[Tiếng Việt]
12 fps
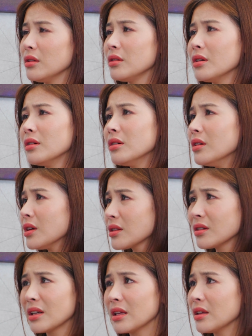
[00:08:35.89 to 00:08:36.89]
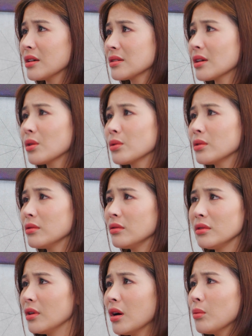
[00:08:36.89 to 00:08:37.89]
Vợ hứa là từ nay về sau
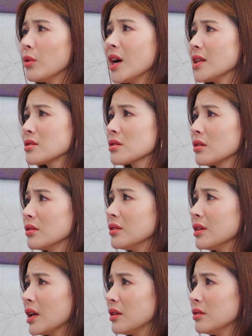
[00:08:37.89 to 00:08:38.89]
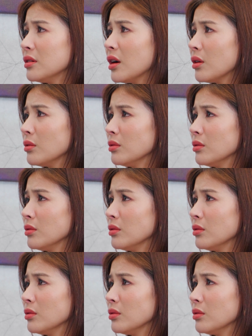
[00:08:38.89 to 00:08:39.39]
vợ không có hành xử như vậy nữa đâu.